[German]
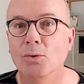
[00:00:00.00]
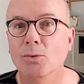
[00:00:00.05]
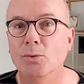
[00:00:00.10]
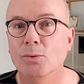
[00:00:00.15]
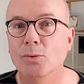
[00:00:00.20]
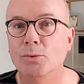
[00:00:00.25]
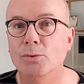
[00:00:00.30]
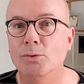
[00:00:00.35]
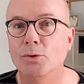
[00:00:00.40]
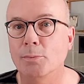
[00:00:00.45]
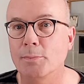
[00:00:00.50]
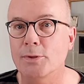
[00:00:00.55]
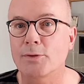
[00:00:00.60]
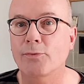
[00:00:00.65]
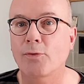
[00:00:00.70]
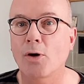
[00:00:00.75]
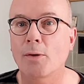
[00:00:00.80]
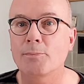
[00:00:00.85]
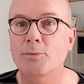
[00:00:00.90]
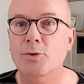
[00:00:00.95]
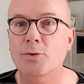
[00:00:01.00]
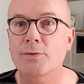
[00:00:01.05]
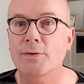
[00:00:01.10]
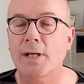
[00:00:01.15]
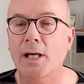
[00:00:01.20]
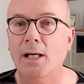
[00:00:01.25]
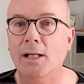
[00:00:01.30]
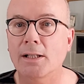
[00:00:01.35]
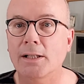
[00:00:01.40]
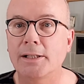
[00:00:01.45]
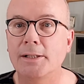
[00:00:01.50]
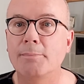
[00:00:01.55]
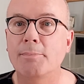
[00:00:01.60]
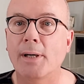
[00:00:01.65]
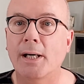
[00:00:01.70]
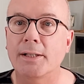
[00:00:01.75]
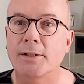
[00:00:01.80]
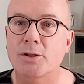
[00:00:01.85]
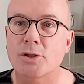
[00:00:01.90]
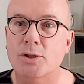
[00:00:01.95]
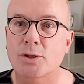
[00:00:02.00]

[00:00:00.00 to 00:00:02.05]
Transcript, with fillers: Und um es fromm zu sagen, gib eine